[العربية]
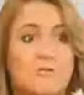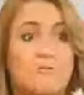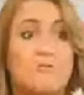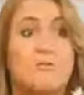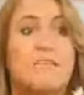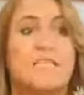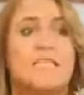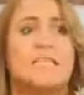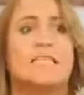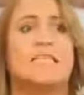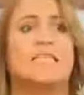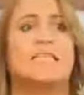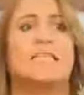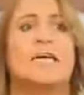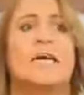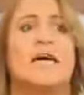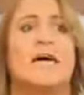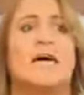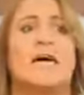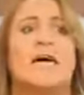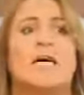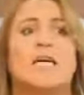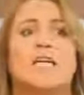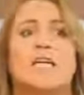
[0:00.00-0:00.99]
والله
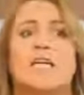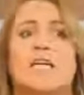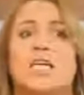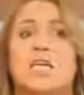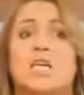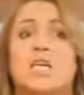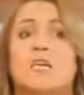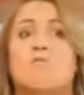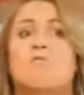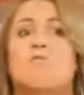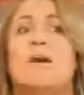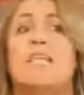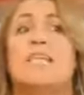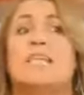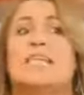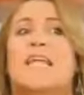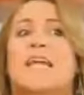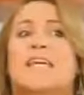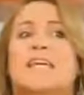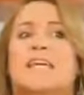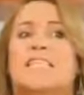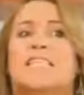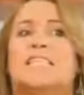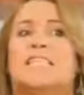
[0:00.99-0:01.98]

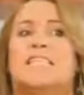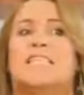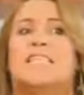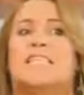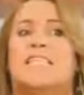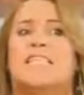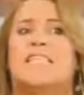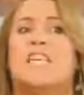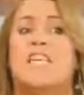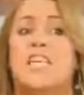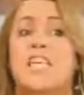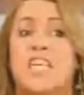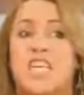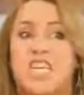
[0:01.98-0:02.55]
والله يا سارة